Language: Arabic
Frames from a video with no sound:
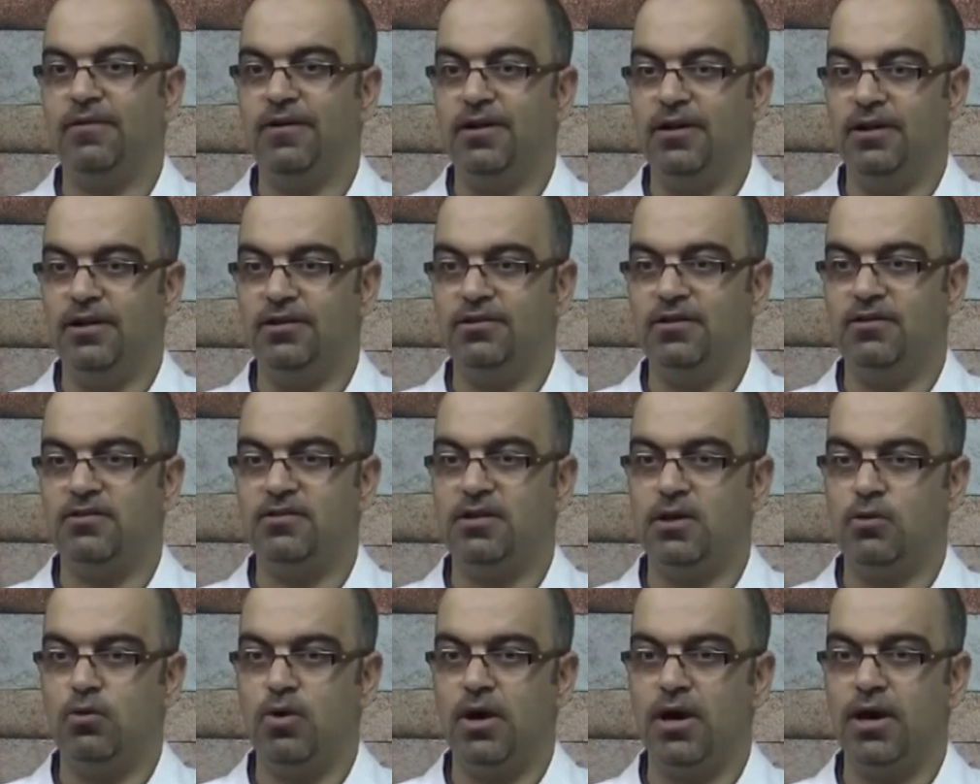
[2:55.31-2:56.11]
قلة
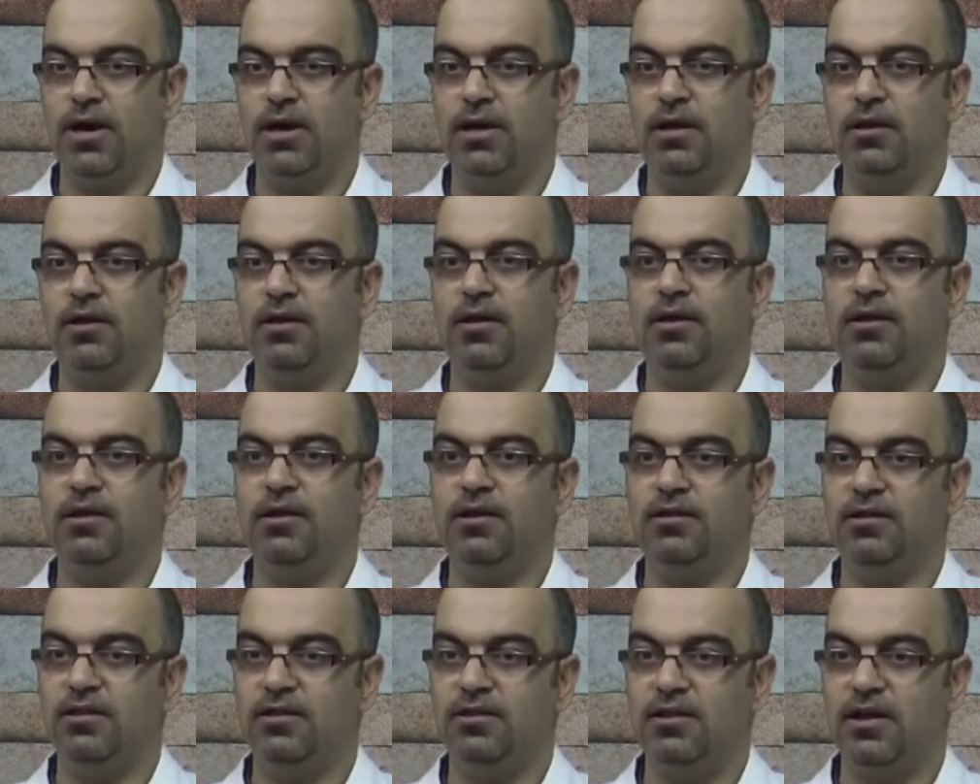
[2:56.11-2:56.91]
السوائل
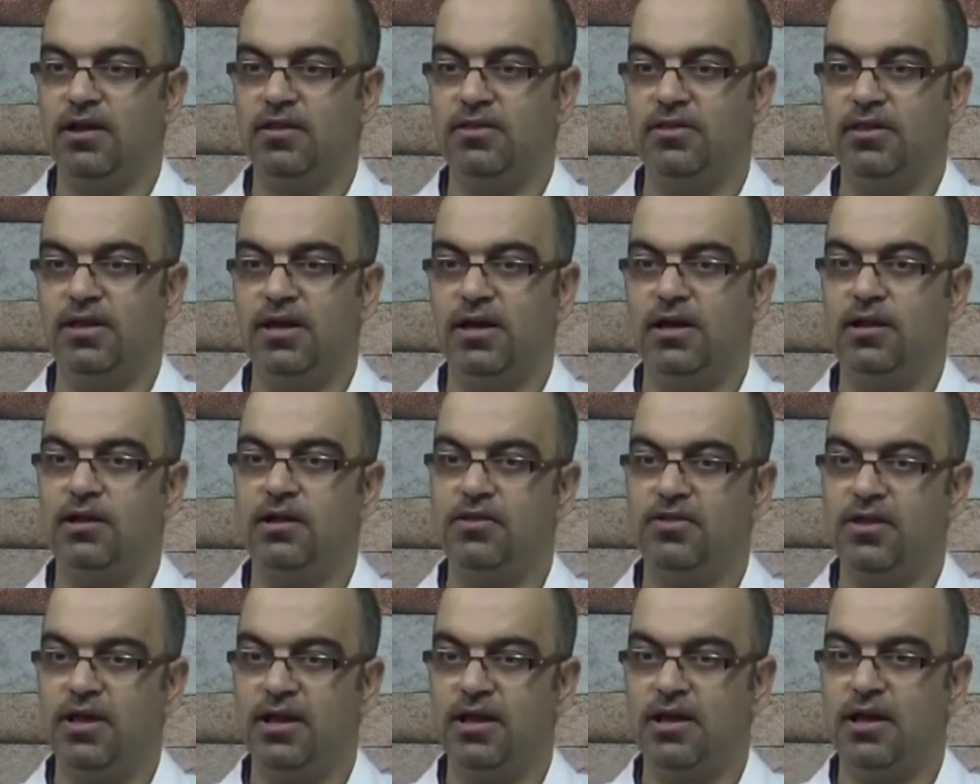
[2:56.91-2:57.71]
قلة التغذية
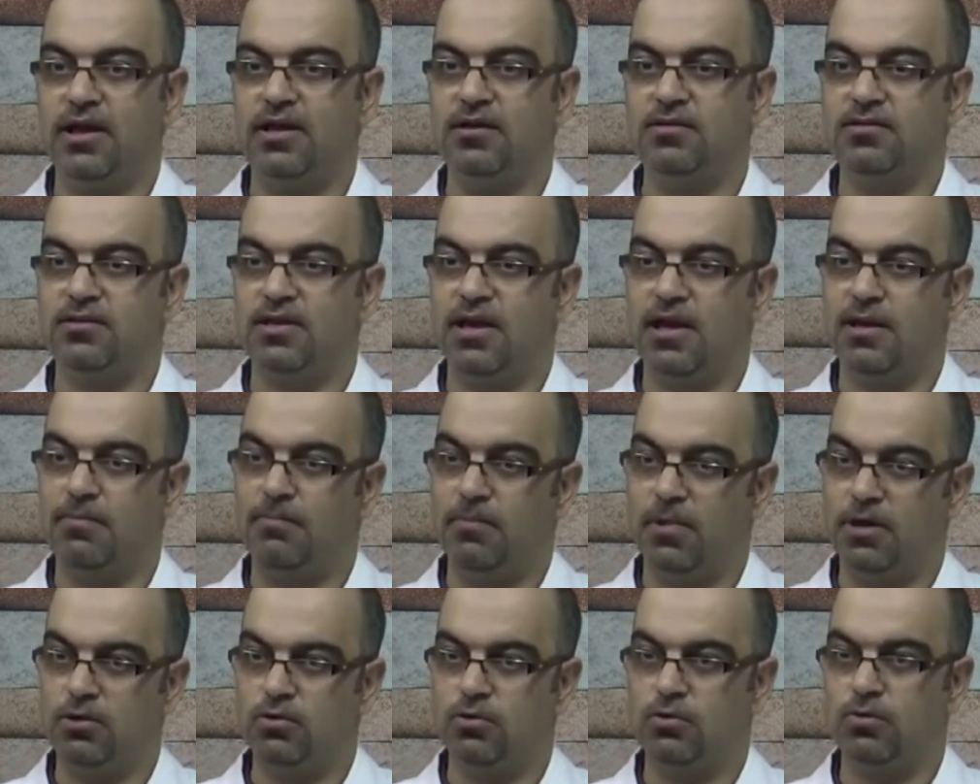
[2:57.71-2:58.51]
لذلك أنصح
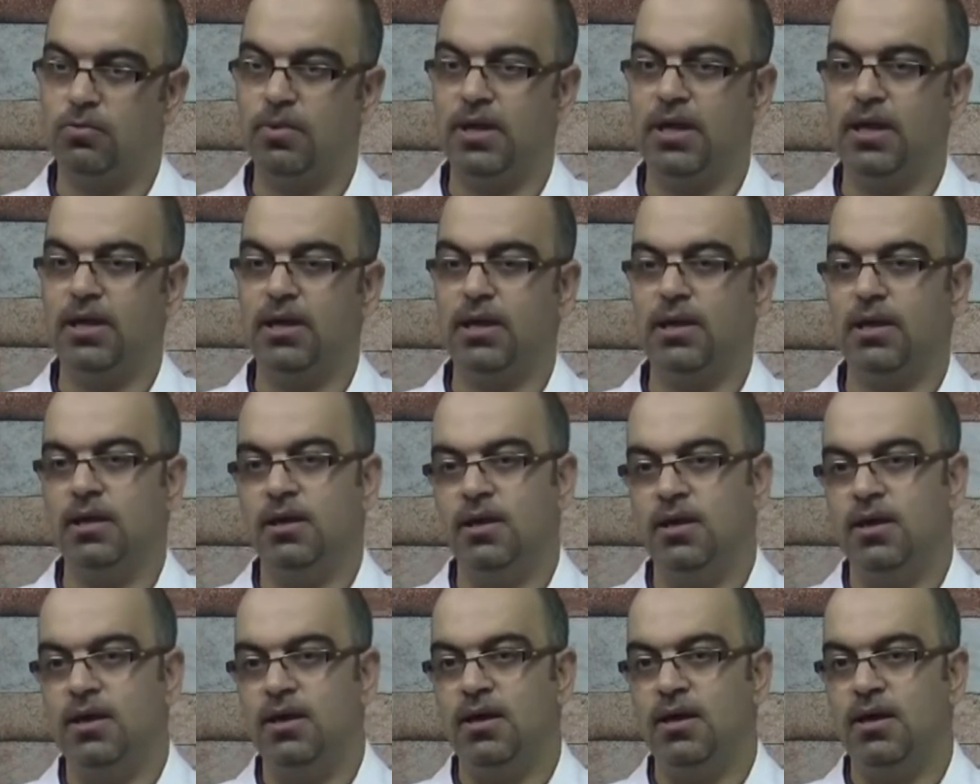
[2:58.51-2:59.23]
برضو بالعلاج